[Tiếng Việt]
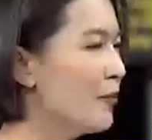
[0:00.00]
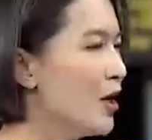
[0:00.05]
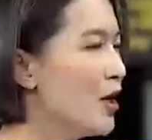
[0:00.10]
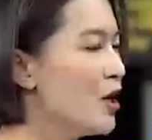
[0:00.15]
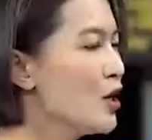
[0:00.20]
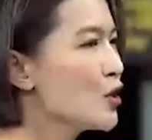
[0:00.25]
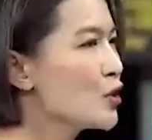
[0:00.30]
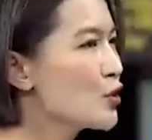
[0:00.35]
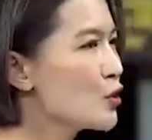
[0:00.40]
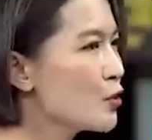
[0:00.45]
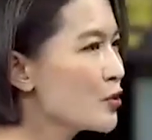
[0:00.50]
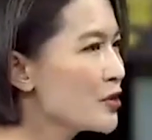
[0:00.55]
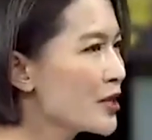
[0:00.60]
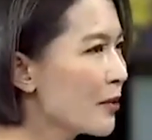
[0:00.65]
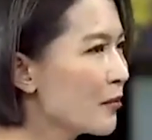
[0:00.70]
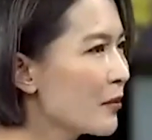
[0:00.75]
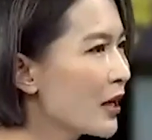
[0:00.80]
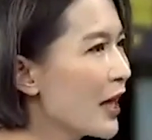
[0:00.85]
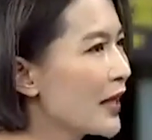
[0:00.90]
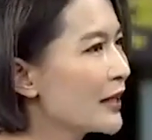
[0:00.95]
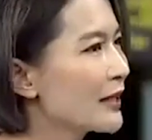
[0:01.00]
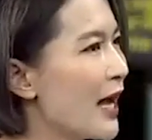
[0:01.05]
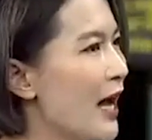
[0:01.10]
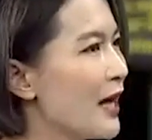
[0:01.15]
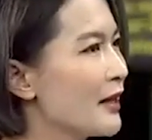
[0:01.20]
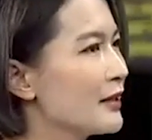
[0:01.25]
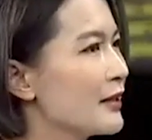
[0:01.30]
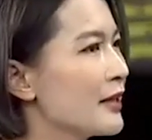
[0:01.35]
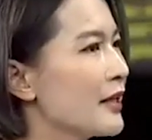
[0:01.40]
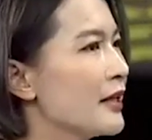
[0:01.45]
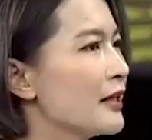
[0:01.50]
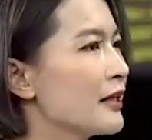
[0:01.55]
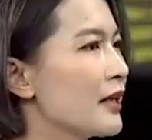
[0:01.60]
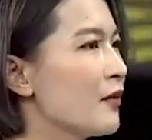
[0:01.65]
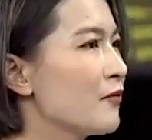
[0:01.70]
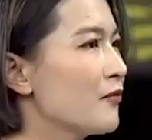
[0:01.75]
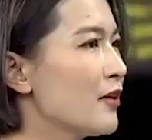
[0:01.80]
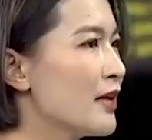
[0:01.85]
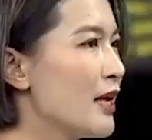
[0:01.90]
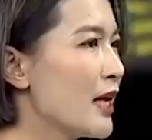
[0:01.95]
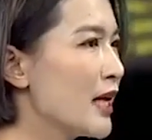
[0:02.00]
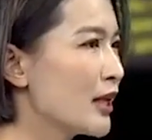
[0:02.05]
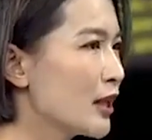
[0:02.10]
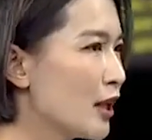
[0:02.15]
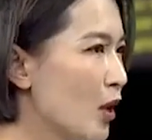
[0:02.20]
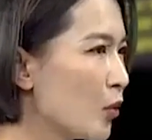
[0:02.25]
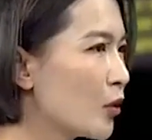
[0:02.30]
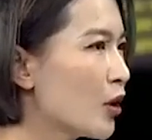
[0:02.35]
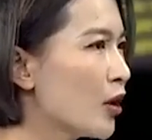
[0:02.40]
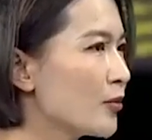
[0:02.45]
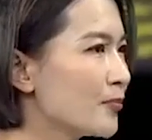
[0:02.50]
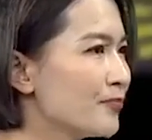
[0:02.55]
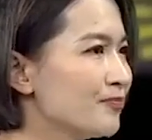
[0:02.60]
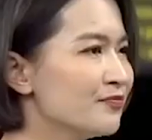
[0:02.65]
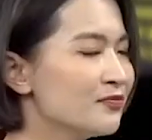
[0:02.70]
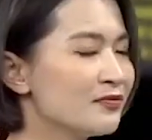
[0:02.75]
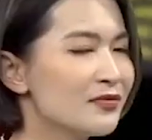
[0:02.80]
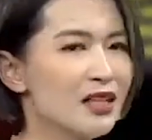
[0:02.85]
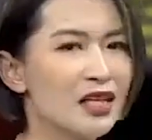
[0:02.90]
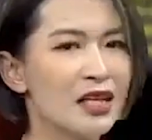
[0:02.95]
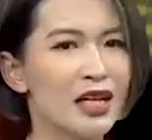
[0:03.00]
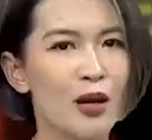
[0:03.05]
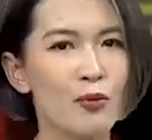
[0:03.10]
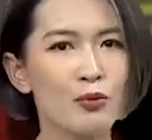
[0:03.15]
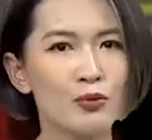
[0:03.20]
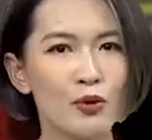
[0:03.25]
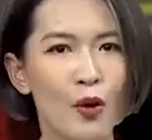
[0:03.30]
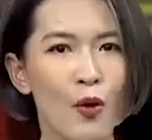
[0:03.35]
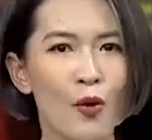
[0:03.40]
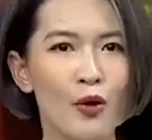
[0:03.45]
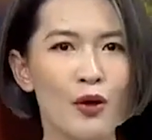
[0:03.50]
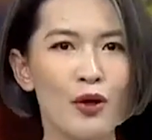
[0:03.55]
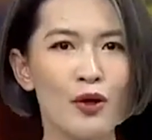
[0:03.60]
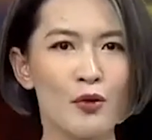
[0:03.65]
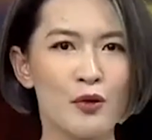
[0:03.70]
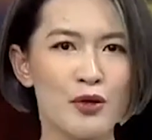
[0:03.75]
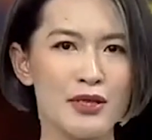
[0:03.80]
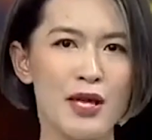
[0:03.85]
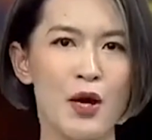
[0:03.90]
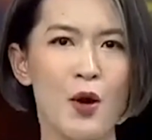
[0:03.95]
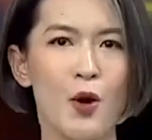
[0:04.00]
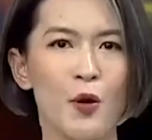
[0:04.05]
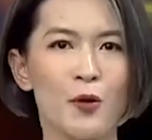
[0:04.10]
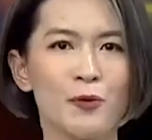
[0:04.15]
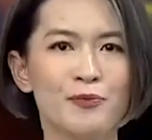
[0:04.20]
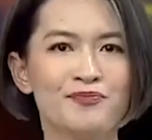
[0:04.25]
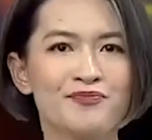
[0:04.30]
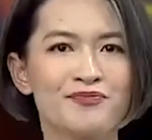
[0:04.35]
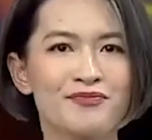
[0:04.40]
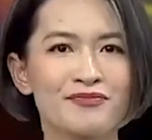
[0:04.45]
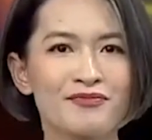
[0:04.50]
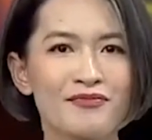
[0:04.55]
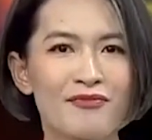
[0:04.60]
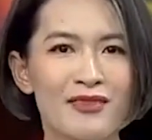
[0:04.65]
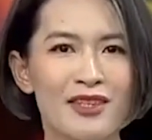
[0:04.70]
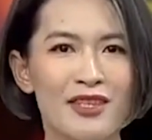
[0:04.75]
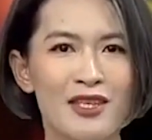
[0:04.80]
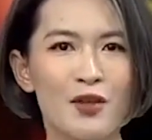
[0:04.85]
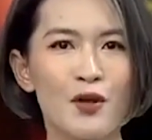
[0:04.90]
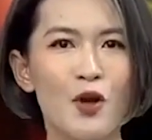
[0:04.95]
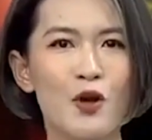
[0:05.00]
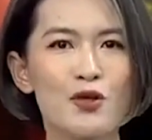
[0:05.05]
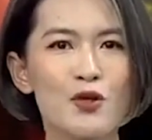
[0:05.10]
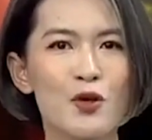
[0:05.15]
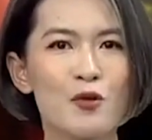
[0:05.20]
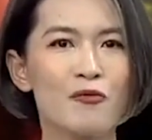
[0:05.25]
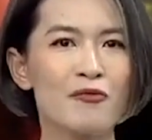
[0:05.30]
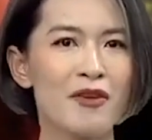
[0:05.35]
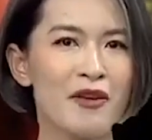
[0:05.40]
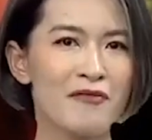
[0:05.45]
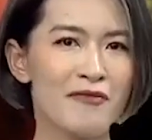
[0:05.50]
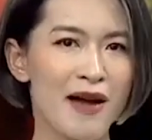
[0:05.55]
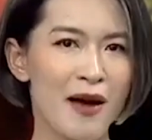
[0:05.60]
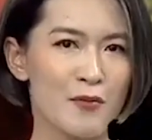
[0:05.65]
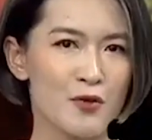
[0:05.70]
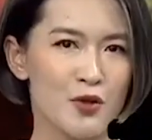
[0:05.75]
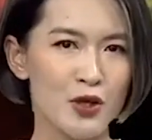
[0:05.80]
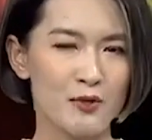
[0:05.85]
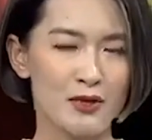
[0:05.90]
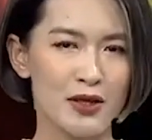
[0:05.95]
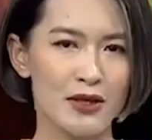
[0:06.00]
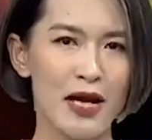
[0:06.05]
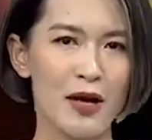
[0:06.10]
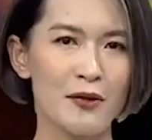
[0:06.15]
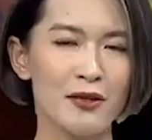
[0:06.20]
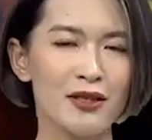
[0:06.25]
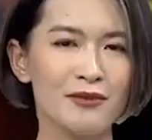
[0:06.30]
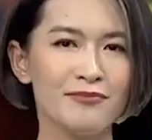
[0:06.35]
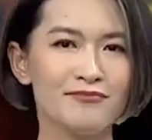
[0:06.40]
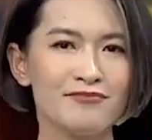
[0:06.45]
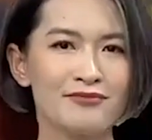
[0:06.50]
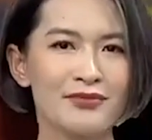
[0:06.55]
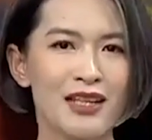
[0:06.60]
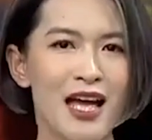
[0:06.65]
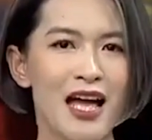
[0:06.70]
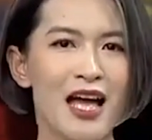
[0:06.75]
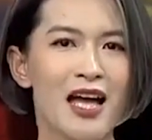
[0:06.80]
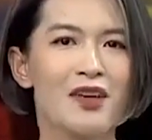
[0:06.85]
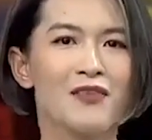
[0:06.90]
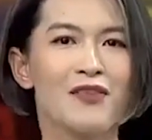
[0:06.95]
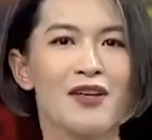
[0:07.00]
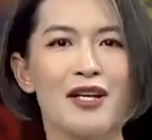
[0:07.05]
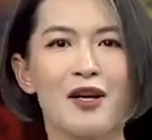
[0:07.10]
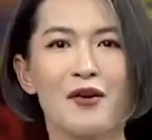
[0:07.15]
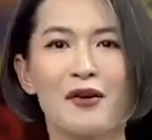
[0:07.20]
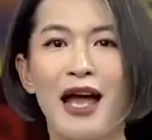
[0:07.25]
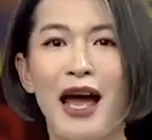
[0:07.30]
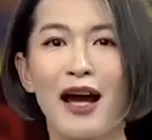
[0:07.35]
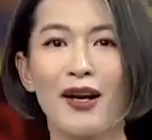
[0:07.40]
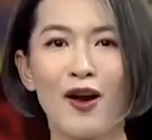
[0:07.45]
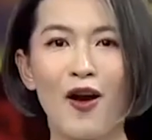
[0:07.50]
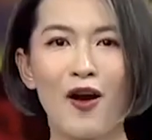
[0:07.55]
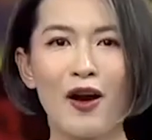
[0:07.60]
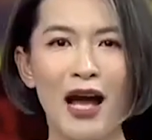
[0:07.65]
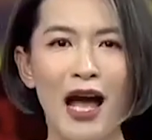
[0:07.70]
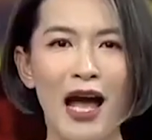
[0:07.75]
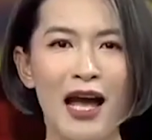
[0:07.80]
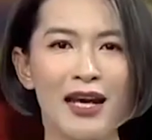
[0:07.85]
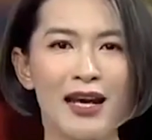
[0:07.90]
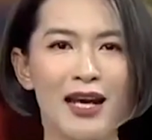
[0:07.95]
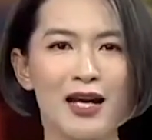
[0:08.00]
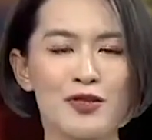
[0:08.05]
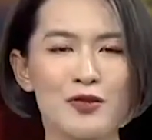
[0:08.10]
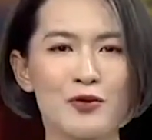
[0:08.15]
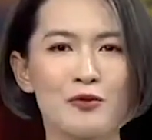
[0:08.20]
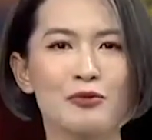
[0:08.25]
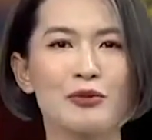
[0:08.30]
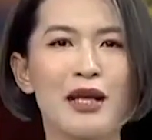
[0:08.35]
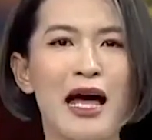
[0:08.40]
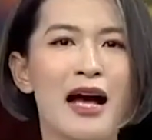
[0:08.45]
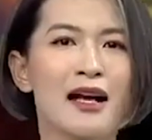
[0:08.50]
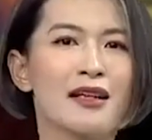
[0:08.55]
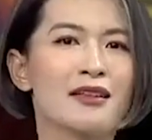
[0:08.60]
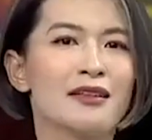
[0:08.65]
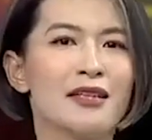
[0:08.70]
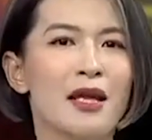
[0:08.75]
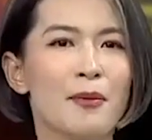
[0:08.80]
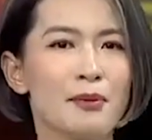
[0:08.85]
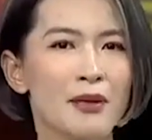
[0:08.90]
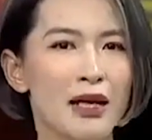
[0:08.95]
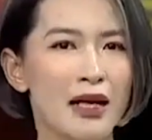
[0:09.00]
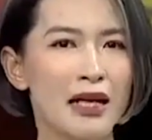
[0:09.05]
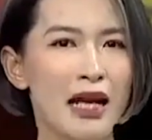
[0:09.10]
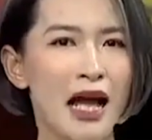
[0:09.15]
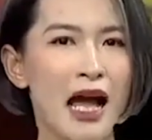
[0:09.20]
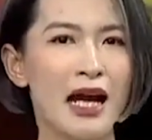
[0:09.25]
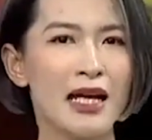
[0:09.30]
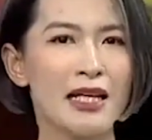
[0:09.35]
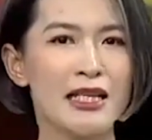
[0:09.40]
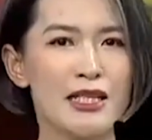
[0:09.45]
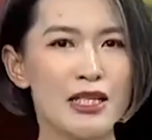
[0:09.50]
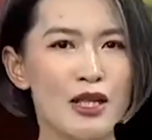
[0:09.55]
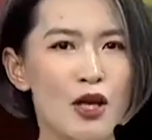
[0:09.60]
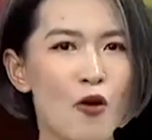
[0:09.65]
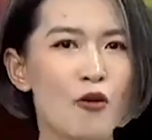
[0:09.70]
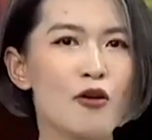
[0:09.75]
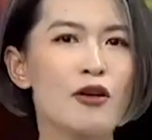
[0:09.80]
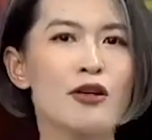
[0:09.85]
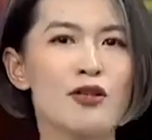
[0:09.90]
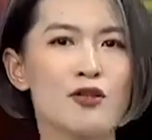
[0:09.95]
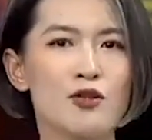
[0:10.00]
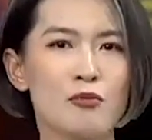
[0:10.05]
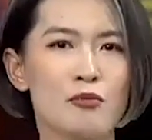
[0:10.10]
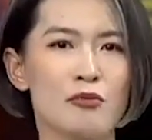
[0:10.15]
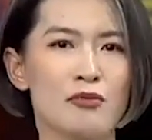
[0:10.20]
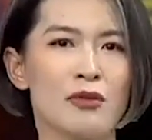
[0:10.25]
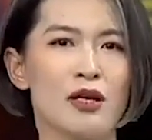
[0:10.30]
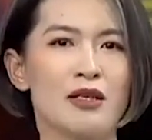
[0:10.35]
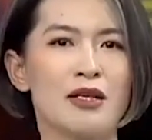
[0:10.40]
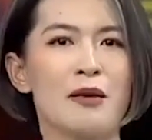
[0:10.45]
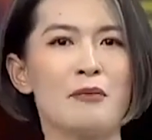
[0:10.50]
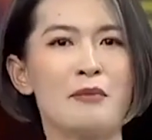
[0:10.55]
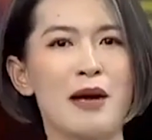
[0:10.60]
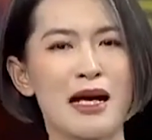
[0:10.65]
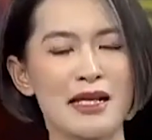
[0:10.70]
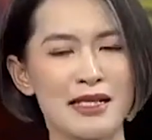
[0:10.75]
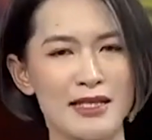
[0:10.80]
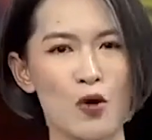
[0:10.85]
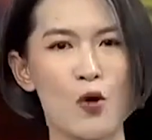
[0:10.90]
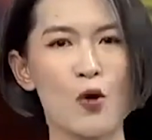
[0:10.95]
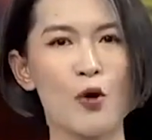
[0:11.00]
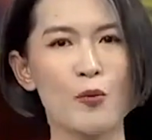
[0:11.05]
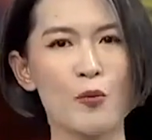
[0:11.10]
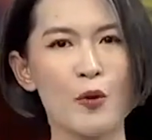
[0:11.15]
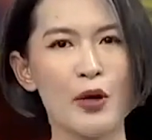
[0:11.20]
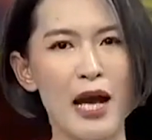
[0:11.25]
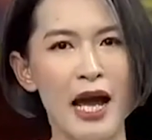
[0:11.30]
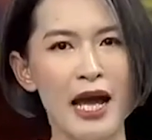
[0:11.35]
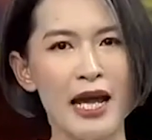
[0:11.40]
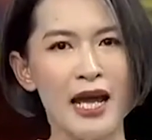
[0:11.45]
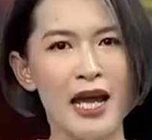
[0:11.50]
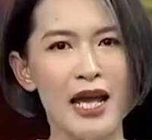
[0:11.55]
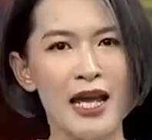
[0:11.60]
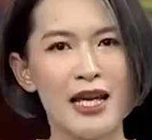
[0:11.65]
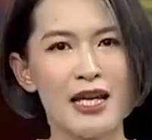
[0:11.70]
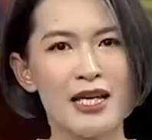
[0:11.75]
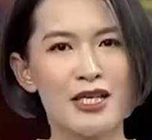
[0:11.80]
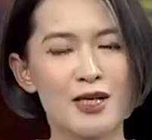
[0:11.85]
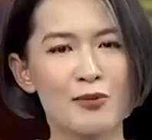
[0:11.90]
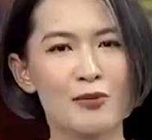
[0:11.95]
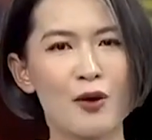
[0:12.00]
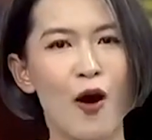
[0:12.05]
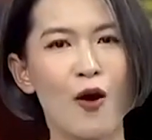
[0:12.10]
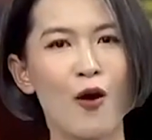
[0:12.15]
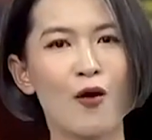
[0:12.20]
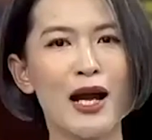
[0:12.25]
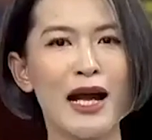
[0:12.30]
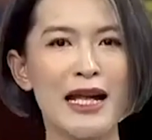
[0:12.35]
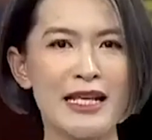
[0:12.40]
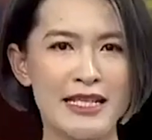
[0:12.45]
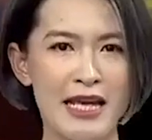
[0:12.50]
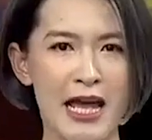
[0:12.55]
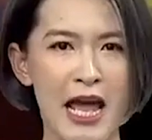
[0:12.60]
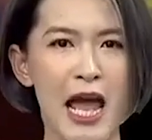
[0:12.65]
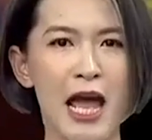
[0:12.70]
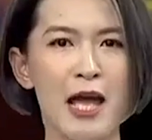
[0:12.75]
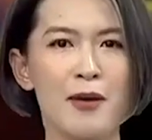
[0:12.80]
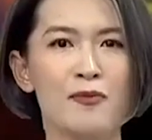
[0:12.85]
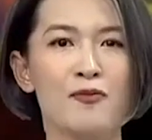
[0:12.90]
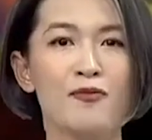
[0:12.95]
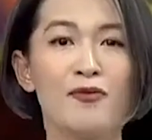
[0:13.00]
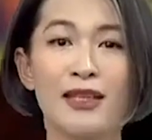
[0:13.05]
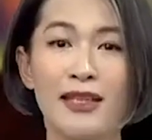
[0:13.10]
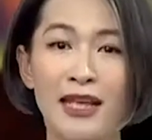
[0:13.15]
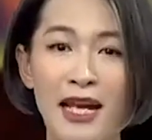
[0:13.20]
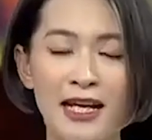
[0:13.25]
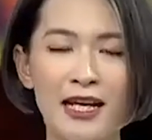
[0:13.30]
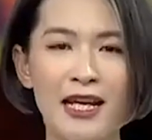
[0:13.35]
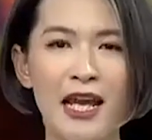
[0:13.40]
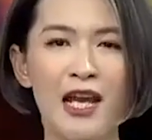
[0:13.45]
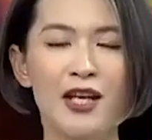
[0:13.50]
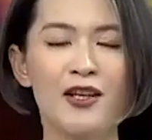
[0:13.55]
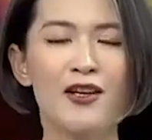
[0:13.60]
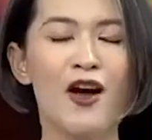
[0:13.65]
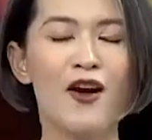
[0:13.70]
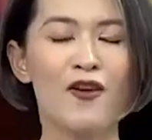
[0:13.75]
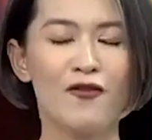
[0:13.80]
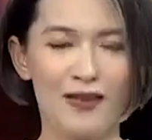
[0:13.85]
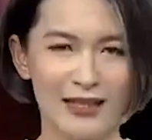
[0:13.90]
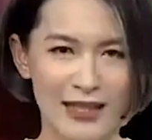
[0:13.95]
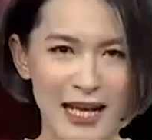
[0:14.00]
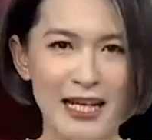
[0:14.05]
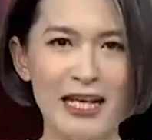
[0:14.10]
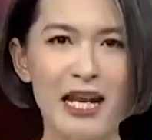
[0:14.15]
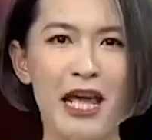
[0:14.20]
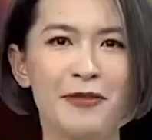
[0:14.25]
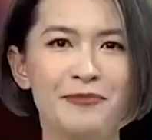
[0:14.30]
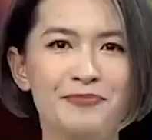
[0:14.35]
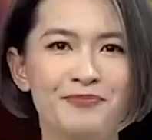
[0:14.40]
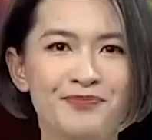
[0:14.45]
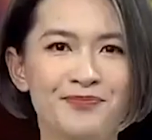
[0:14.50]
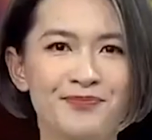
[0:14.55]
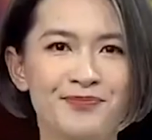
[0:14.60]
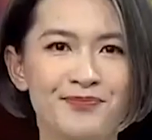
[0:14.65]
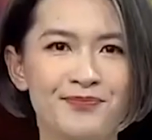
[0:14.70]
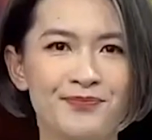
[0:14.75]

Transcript: cảm chú trọng khai thác đến các vấn đề tiêu cực những góc tối của xã hội những nội dung vi phạm chuẩn mực đạo đức. Và điều đáng lo ngại là chúng đang tiếp cận hàng triệu người dùng à, mạng xã hội mỗi ngày, trong đó có cả trẻ em, vị thành niên và thanh niên.